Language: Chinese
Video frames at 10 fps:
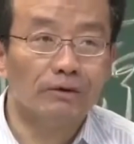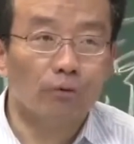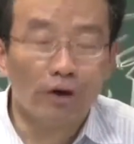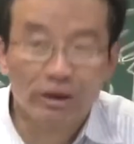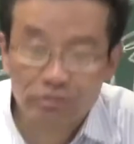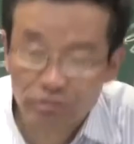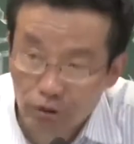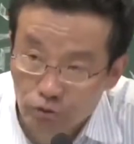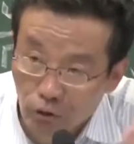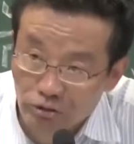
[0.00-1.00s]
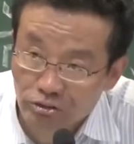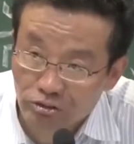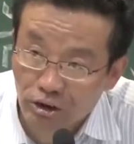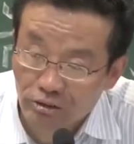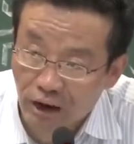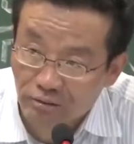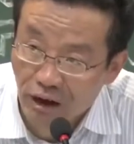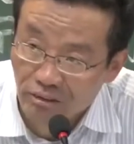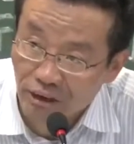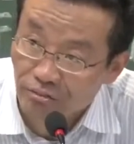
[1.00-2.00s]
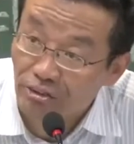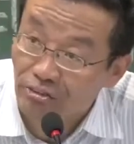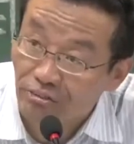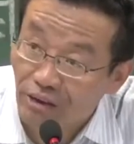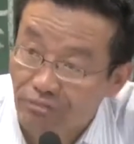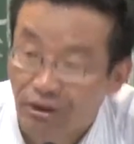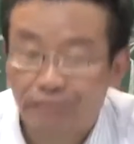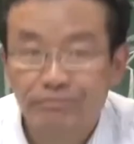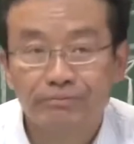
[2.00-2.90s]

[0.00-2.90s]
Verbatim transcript: 我也知道，同时知道它躺在地震带上。